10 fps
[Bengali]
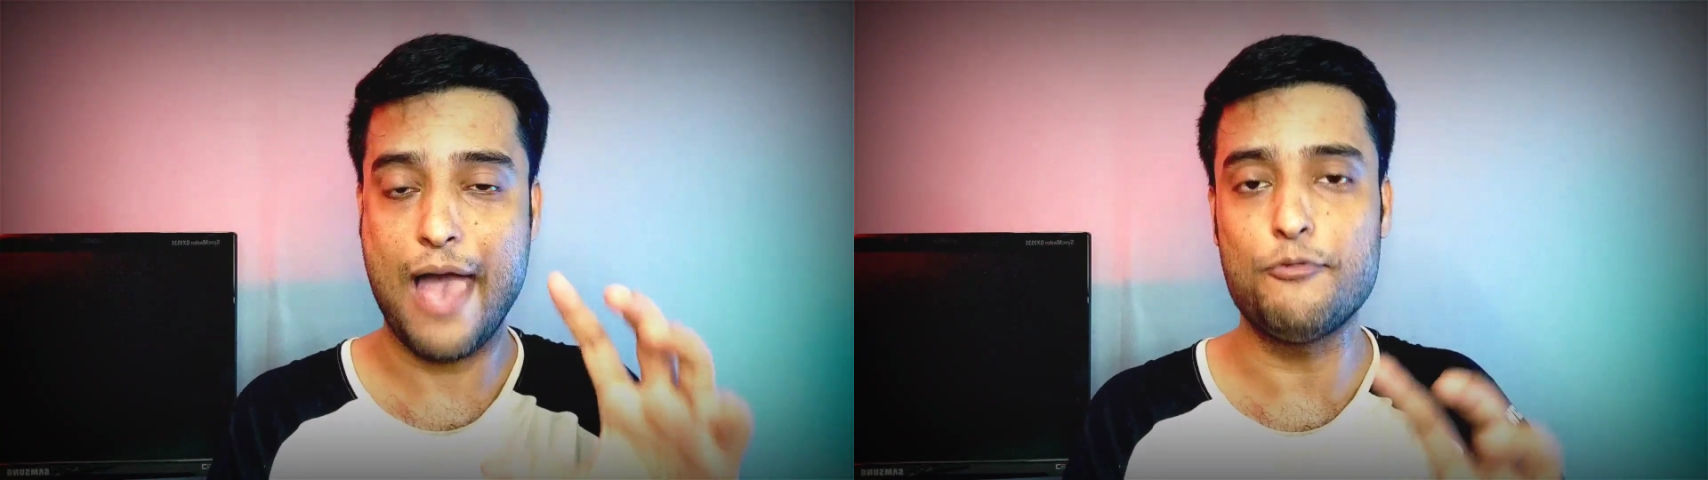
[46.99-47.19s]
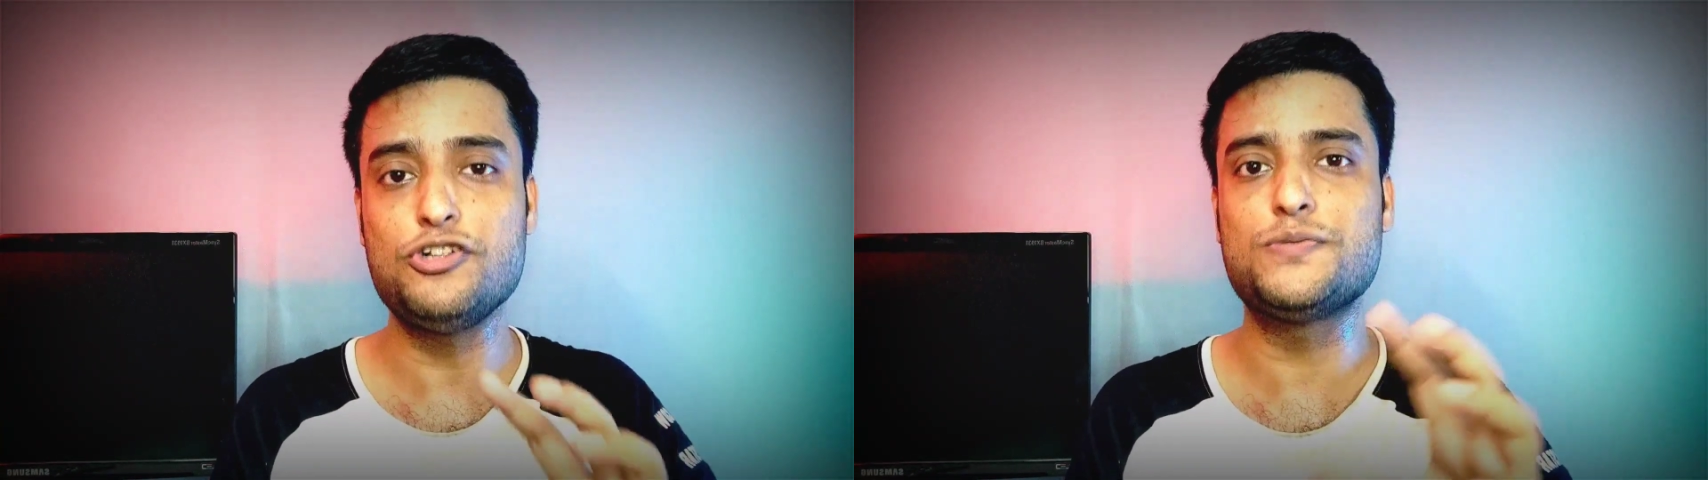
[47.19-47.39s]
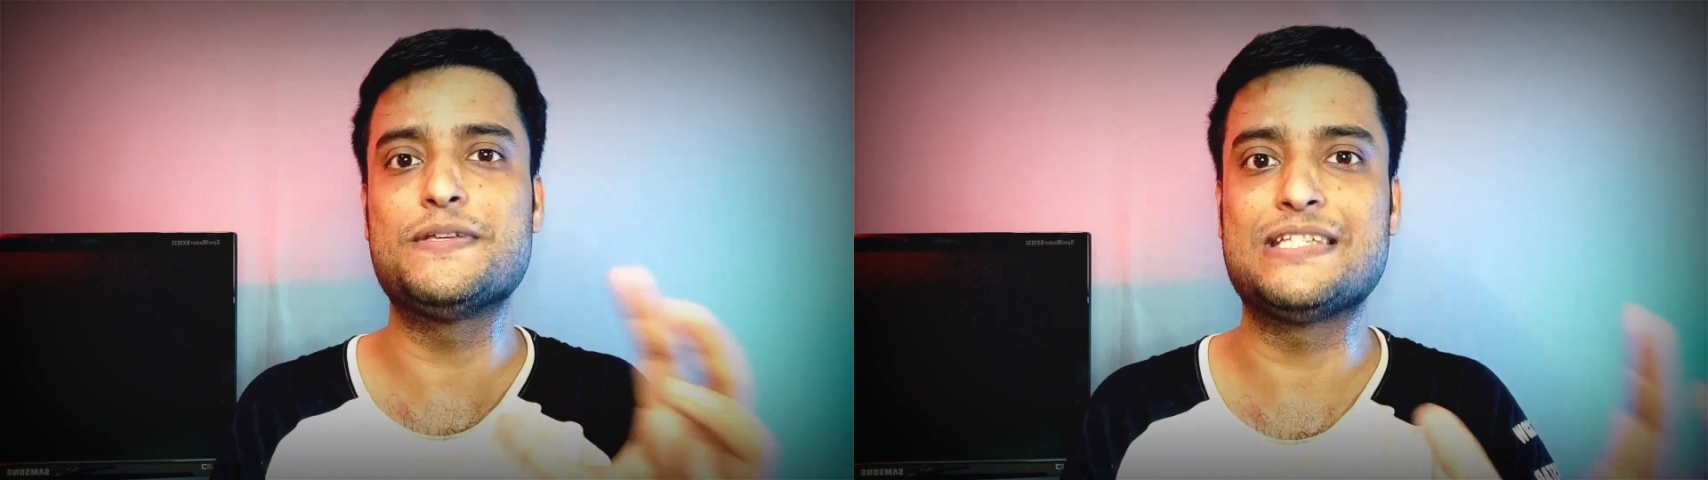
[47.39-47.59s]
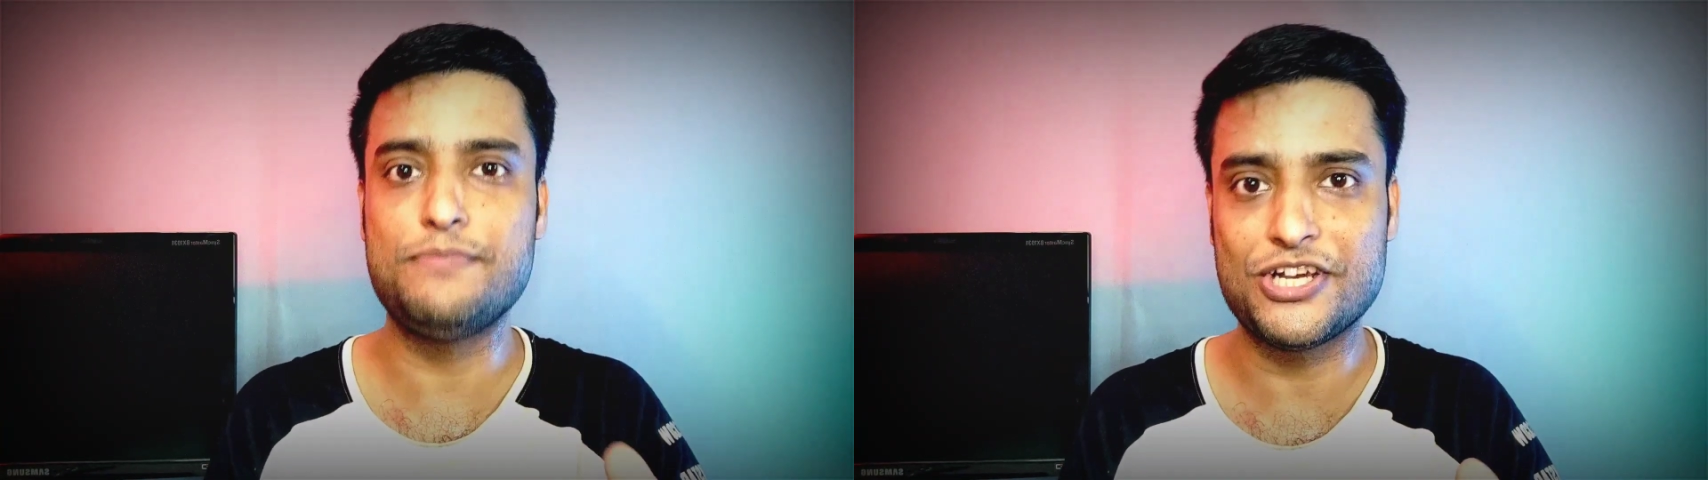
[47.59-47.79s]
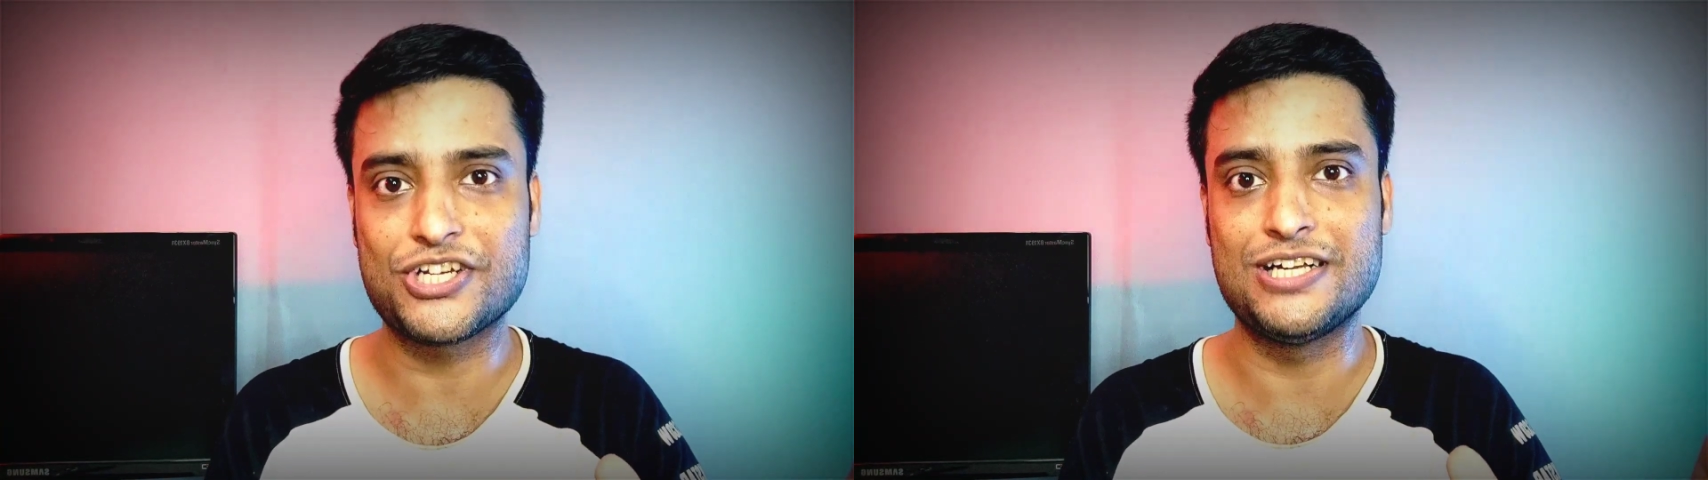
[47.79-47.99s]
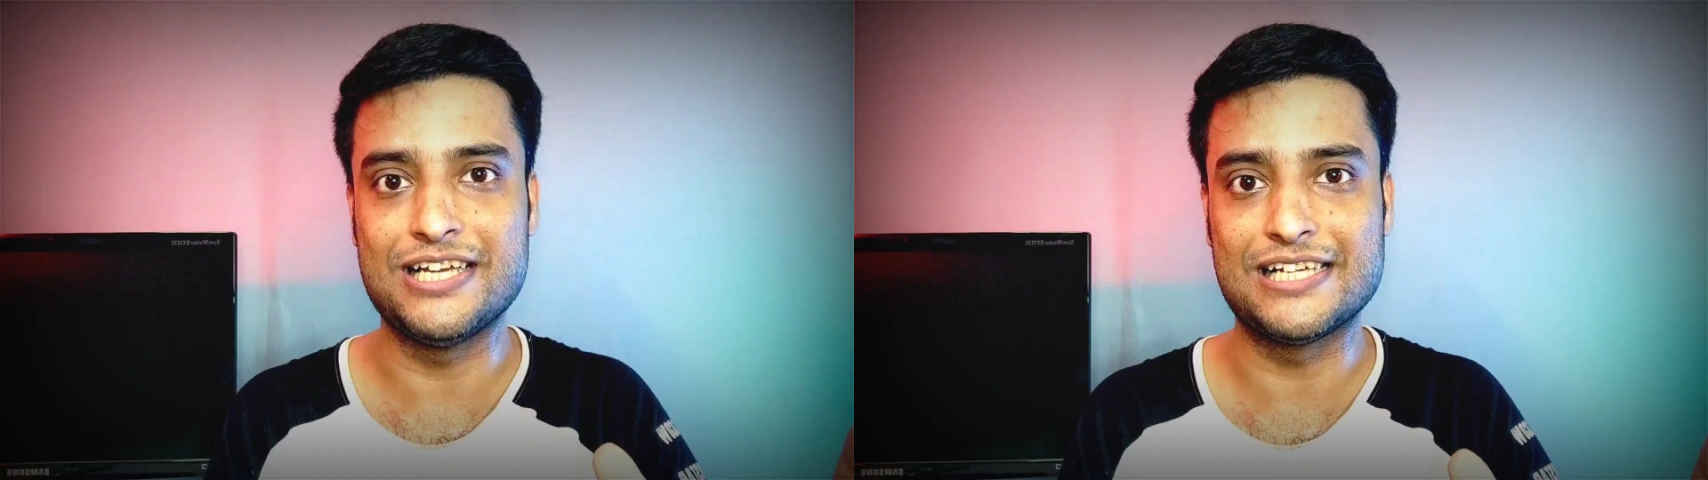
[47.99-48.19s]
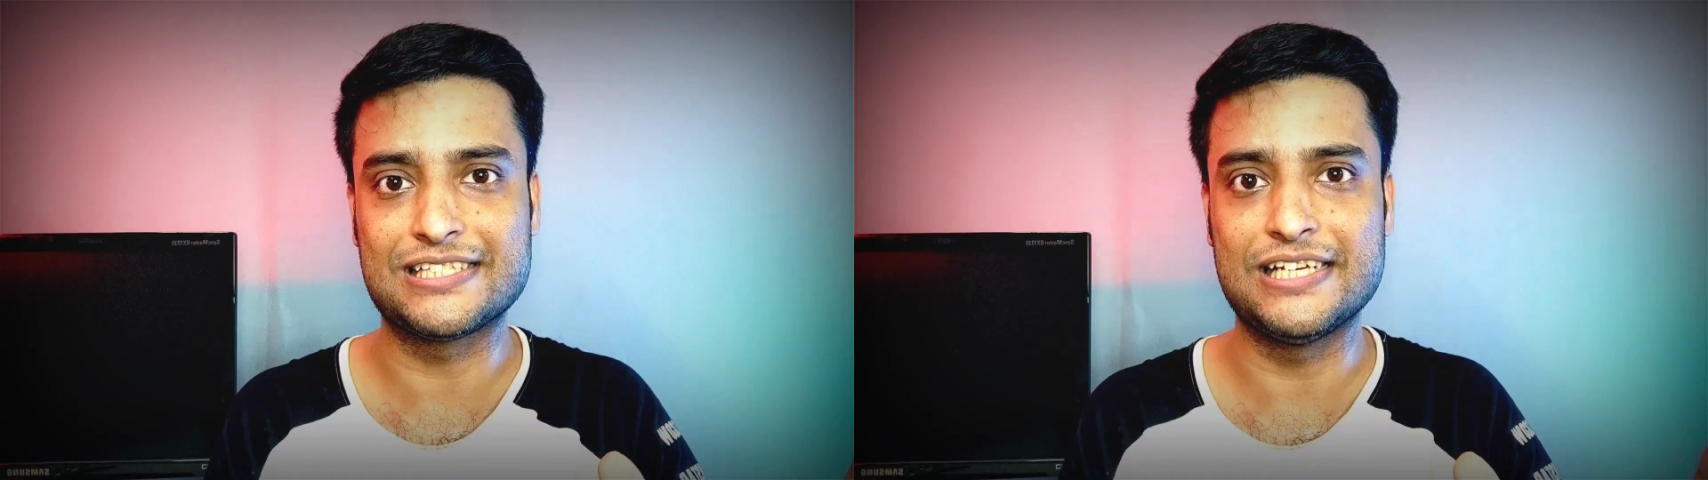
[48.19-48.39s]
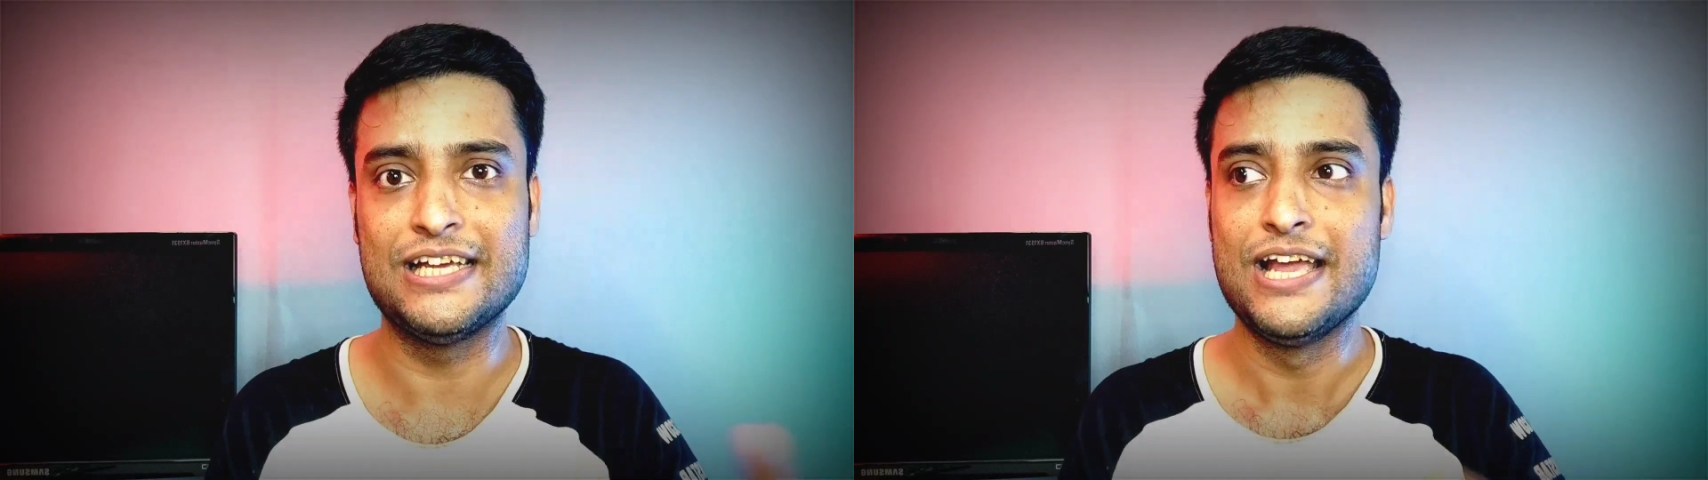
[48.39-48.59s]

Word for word: এমন স্পেসিফিকেশন নিয়ে আসছে